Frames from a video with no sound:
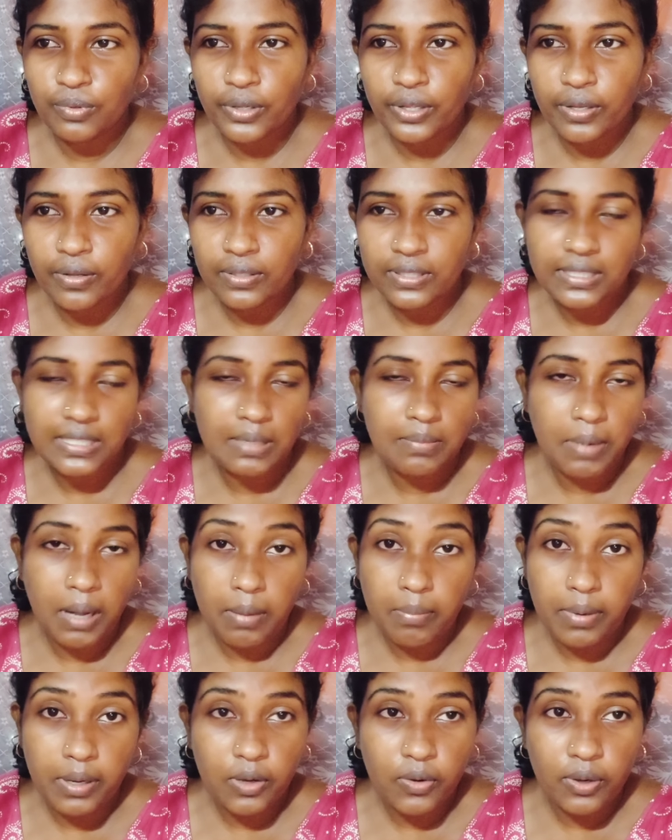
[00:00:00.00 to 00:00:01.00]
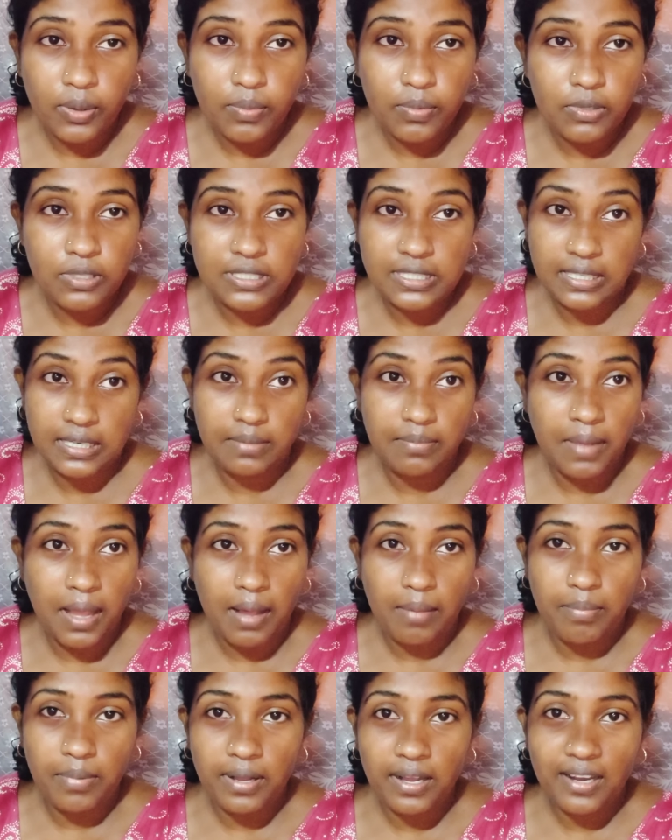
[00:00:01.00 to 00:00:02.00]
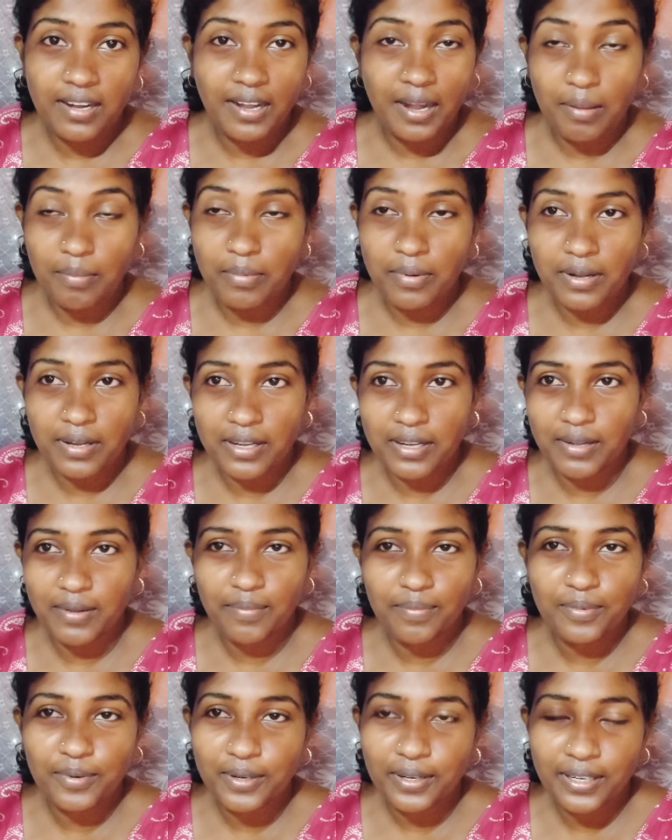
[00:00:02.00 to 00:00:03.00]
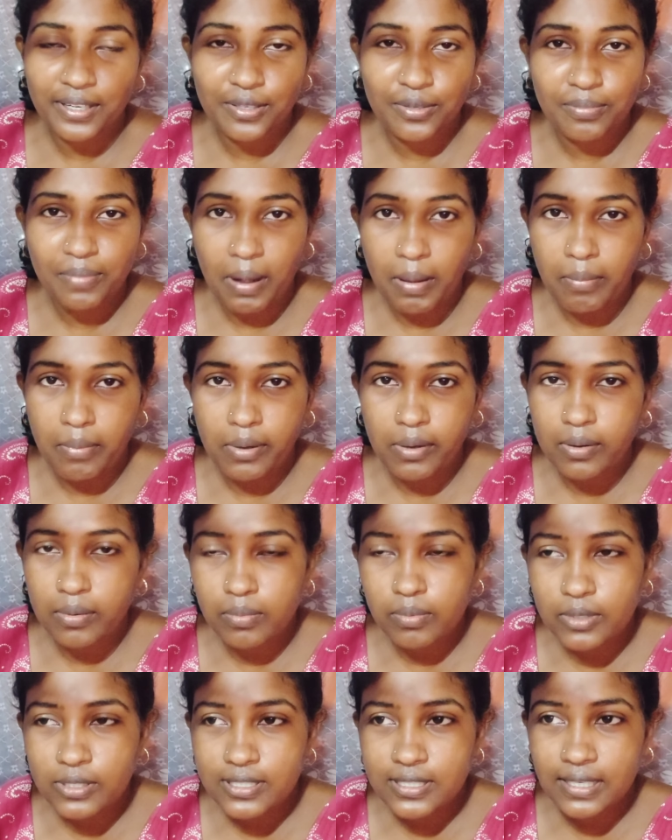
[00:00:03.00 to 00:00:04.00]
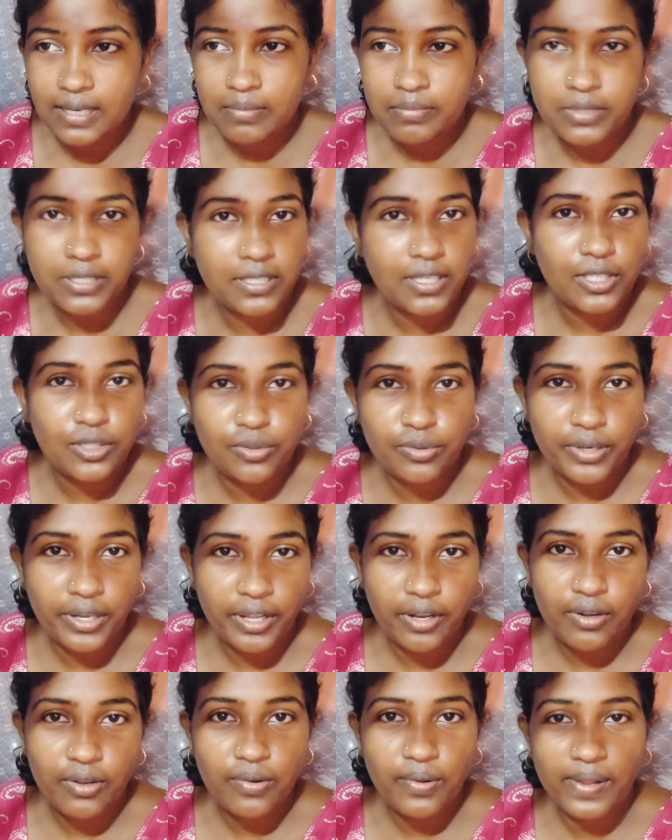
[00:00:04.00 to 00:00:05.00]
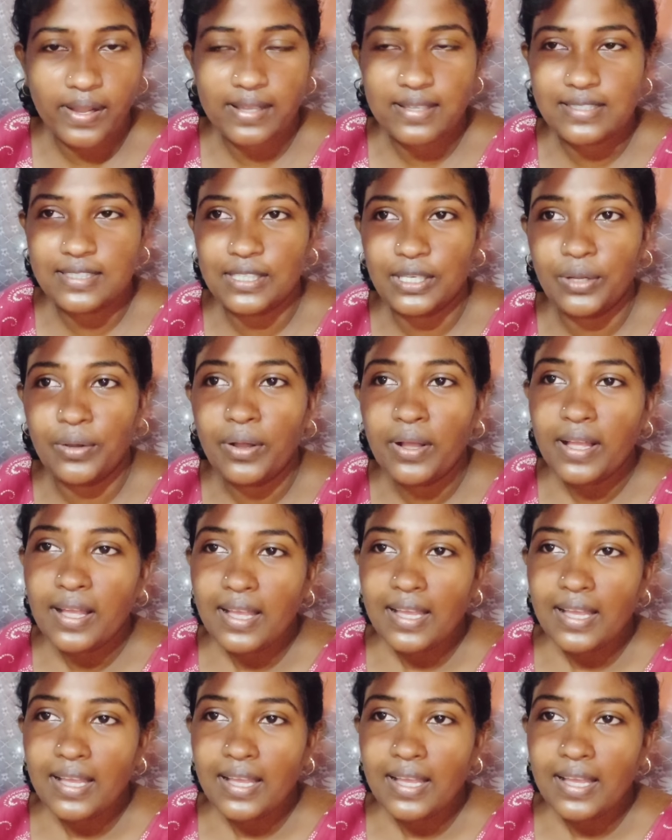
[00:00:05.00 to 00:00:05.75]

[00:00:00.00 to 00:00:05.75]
ওই কথাটা বারবার করে বলছিলাম আবার আবার এরকম করে একটু বারবার করে বলছিলাম সেটাই তো রেকর্ড হয়ে গেছিলো